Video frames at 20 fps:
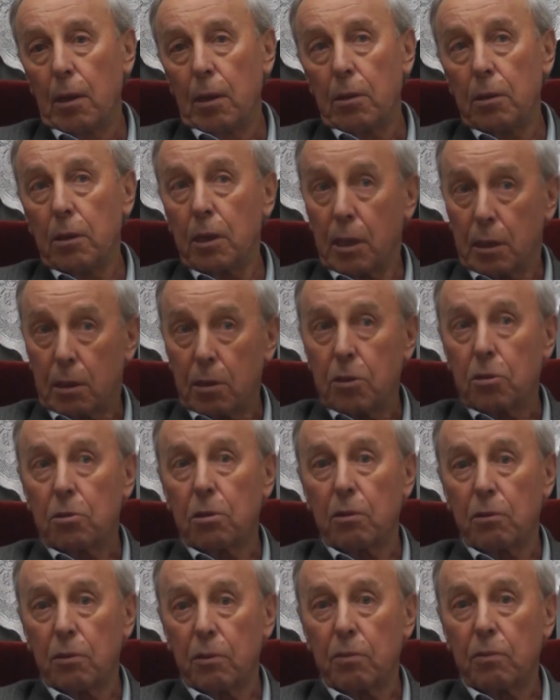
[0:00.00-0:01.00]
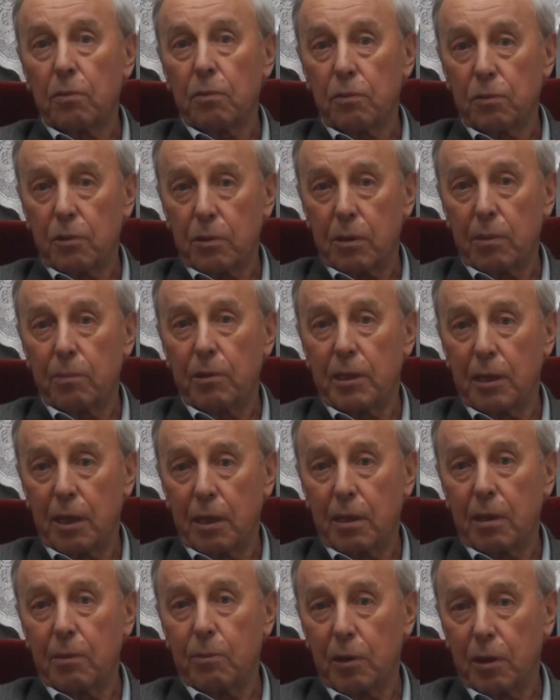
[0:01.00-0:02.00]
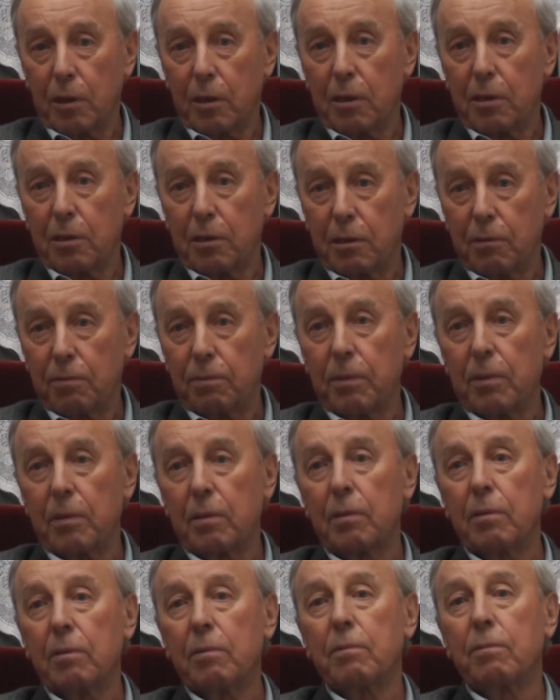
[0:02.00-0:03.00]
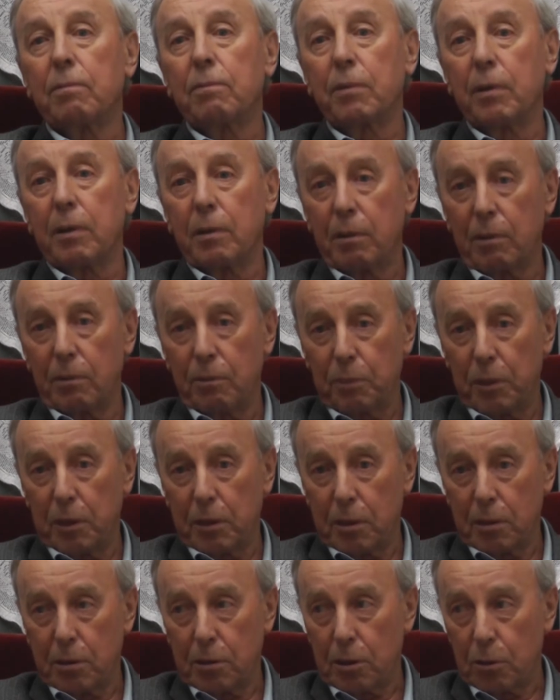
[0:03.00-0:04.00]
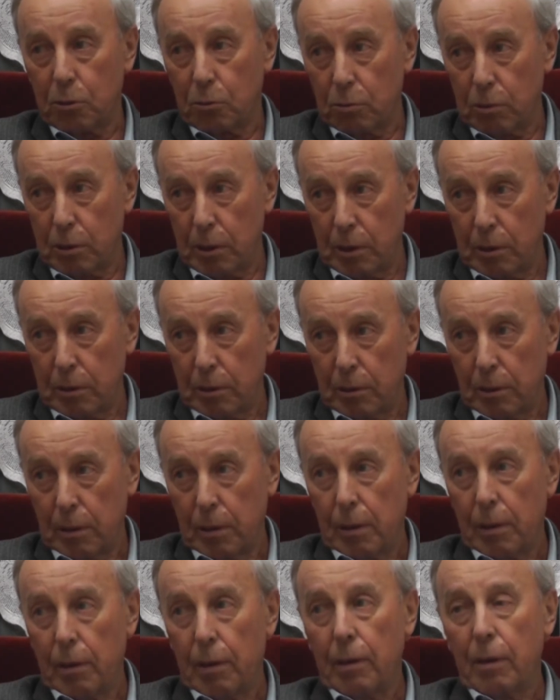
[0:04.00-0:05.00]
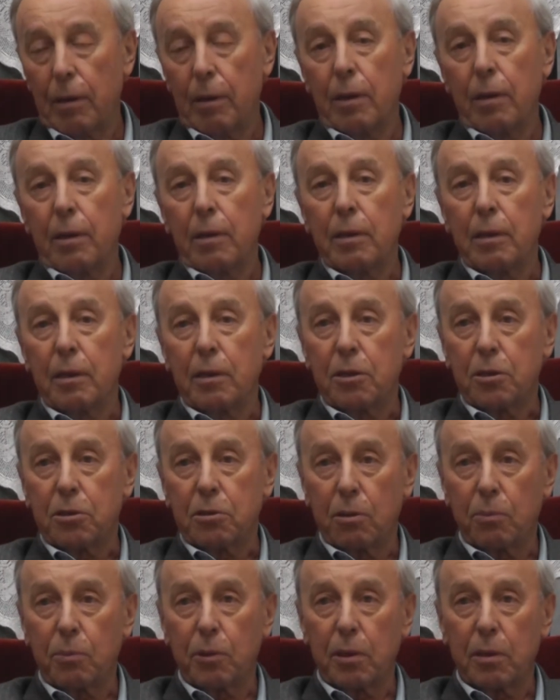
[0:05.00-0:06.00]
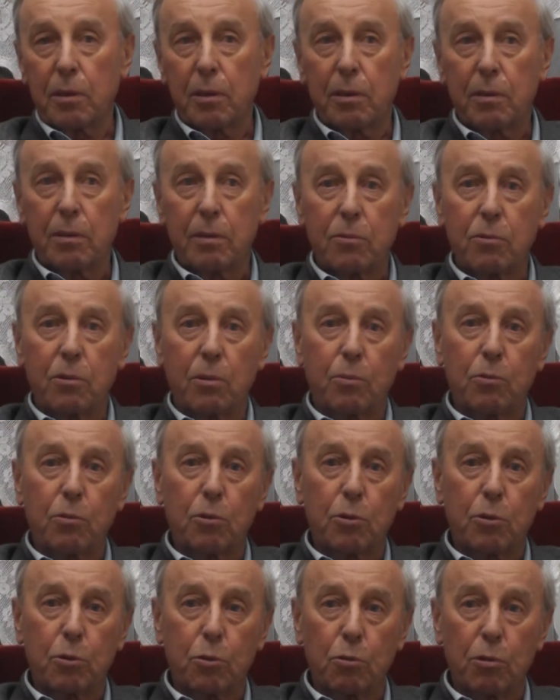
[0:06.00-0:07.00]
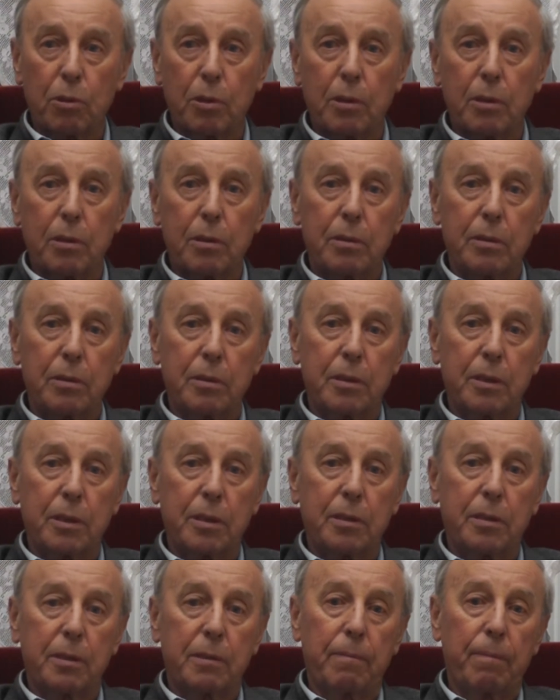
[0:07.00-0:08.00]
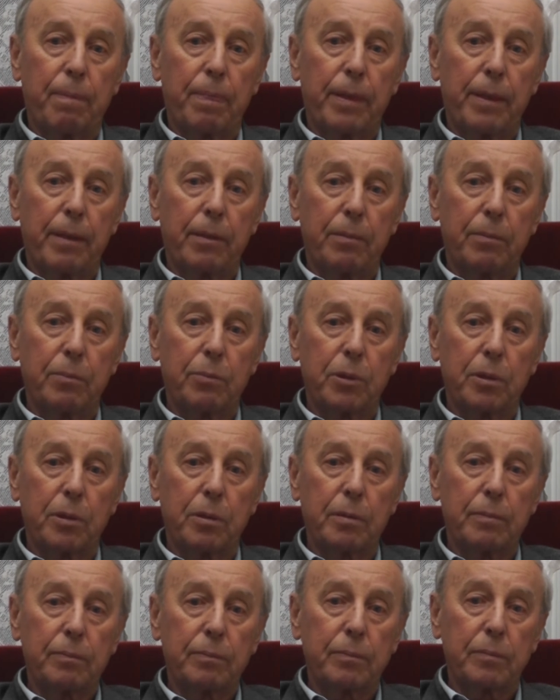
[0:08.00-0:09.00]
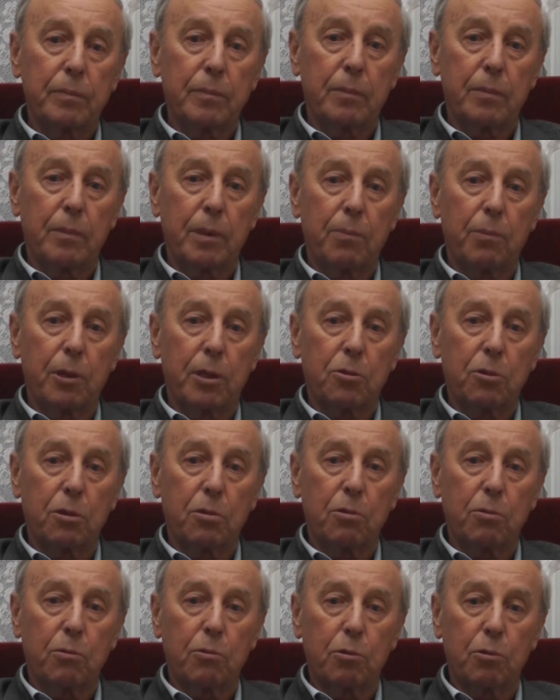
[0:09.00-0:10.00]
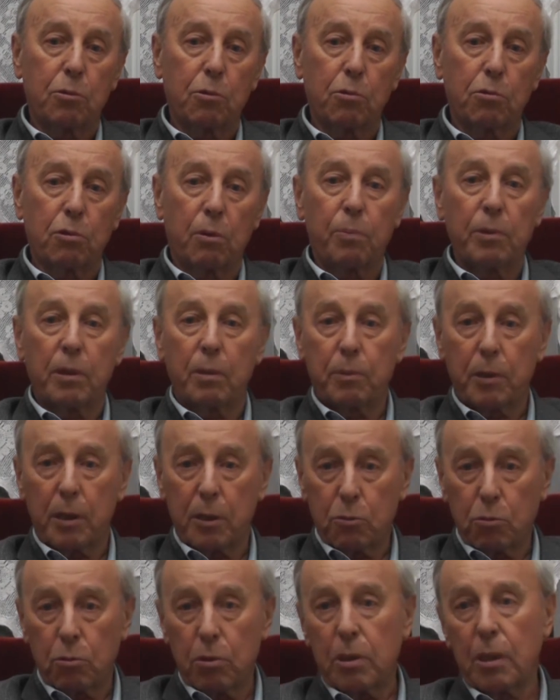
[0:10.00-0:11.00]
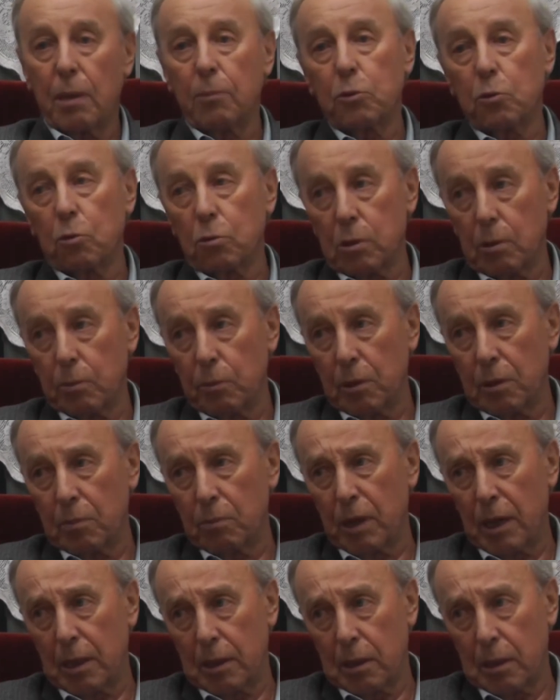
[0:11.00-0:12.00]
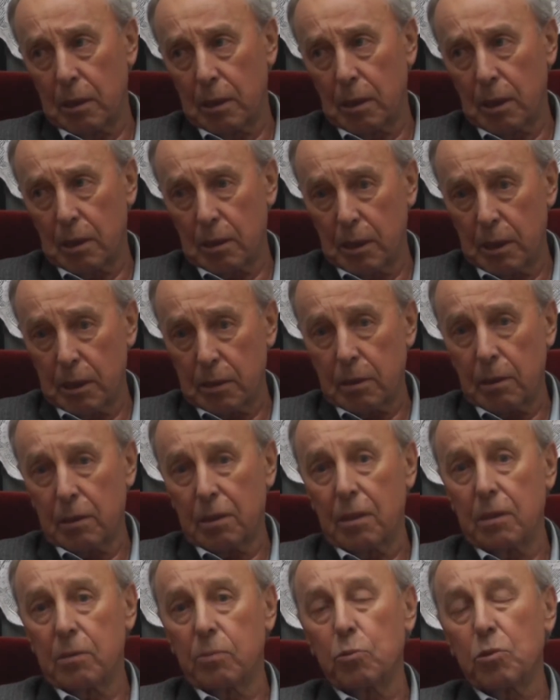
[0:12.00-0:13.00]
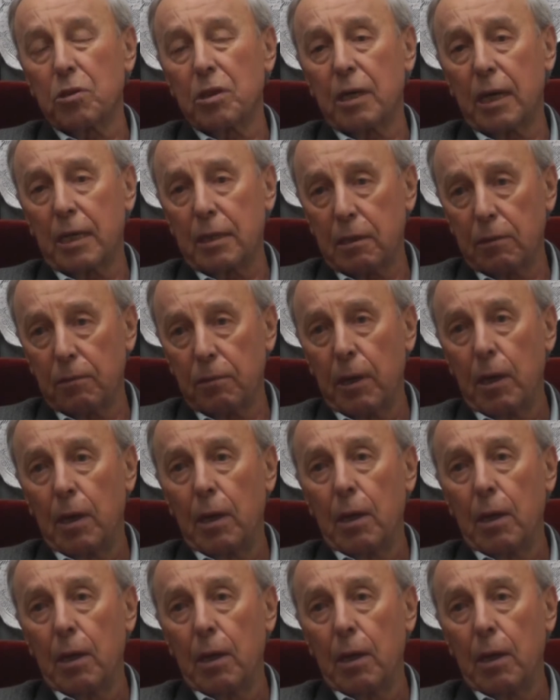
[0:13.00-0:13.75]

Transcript: Нет, еще самодеятельный был коллектив в пединституте. И еще был Дом культуры, здесь был небольшой Дом культуры топливной аппаратуры, там тоже был маленький оркестр, это из музыкантов,